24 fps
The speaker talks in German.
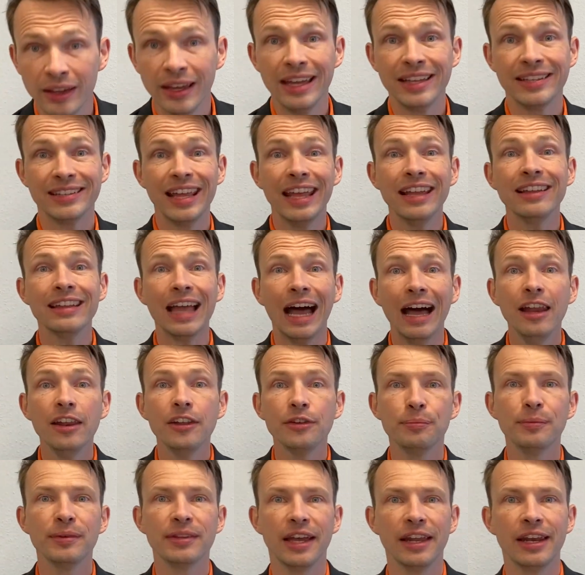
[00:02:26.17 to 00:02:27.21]
Es hängt
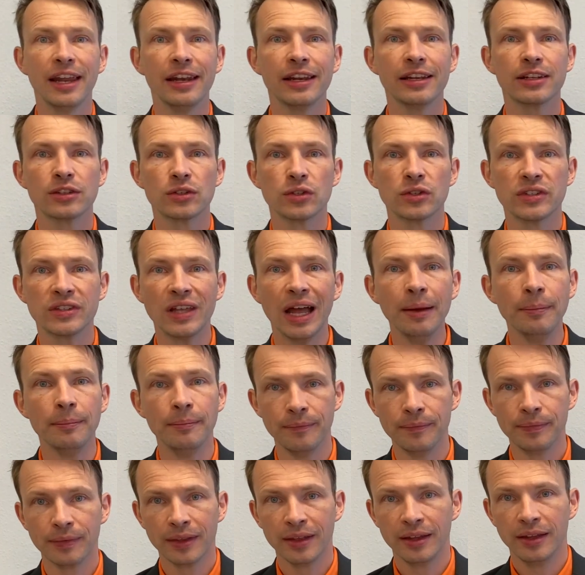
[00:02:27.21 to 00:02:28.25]
alles miteinander
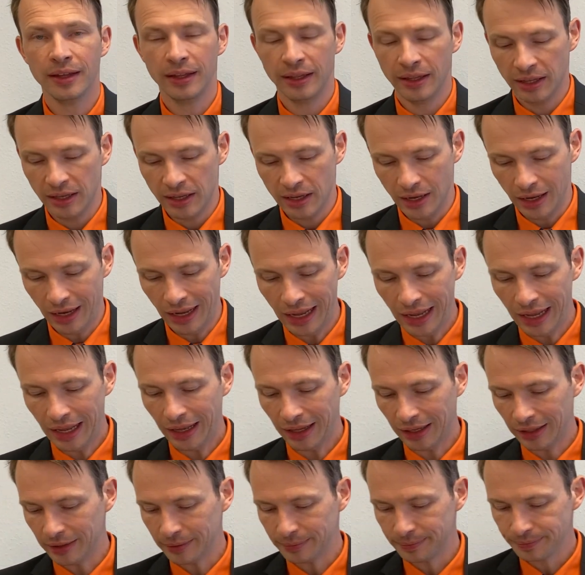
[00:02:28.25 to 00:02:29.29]
zusammen.
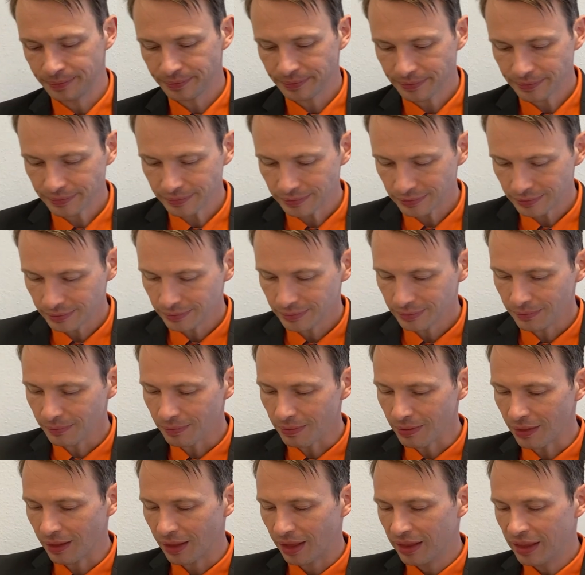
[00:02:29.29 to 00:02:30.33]
Ach,
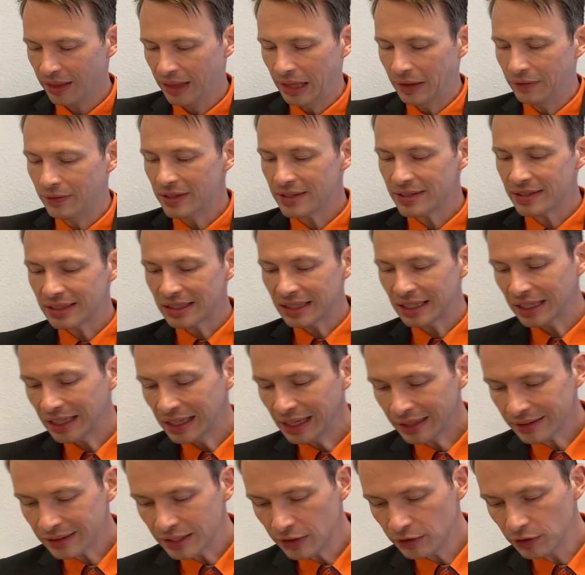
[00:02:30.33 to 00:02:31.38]
wir sind
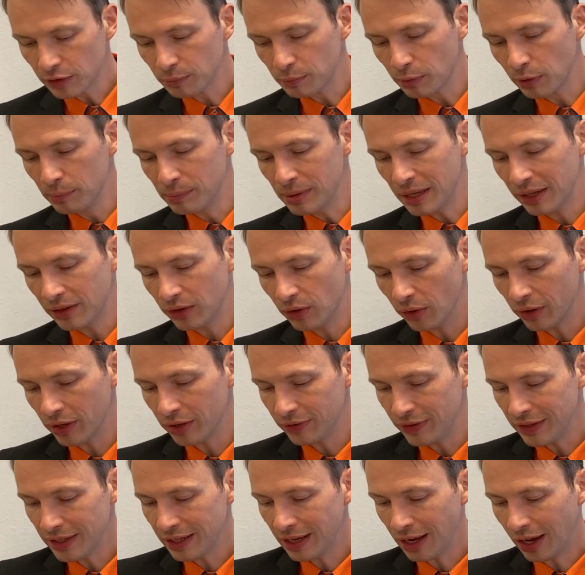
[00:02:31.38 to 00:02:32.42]
kreativ und probieren
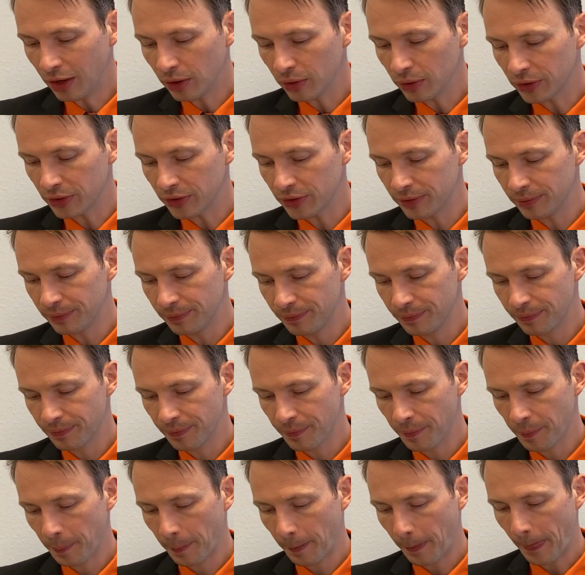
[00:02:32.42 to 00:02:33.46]
neue Wege aus.
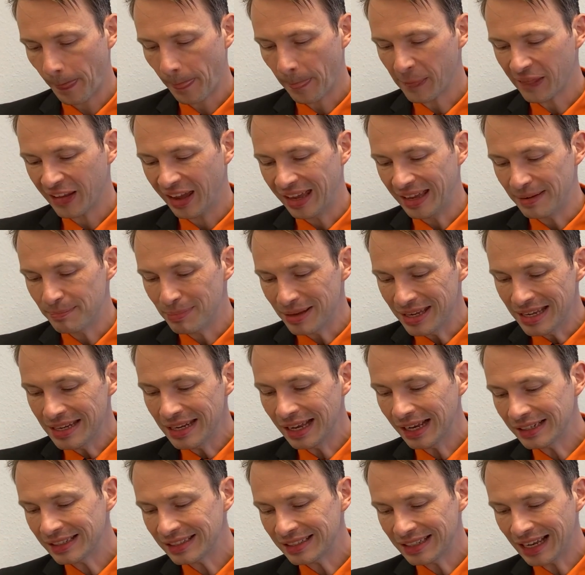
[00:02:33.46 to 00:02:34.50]

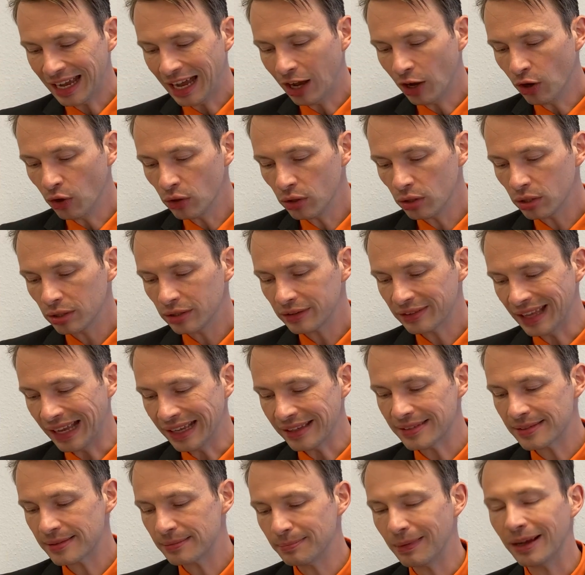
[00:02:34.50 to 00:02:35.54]
Beinhaltet ja auch,
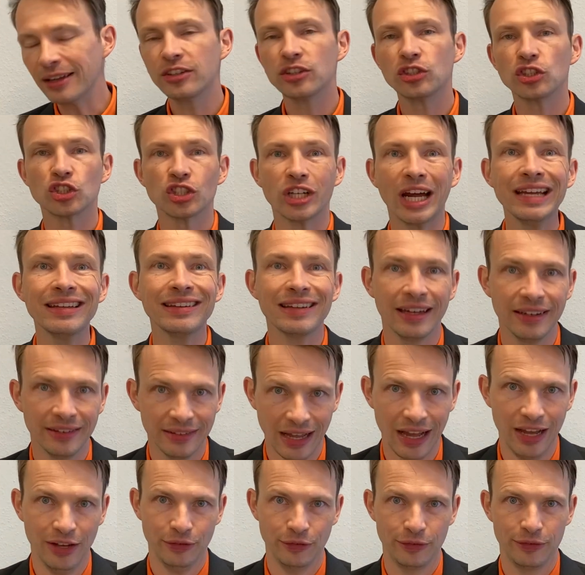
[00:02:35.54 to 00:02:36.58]
dass man scheitern
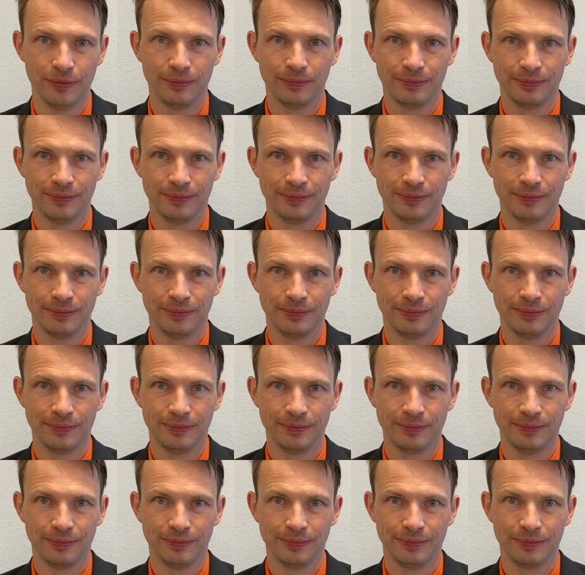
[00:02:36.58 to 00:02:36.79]
darf.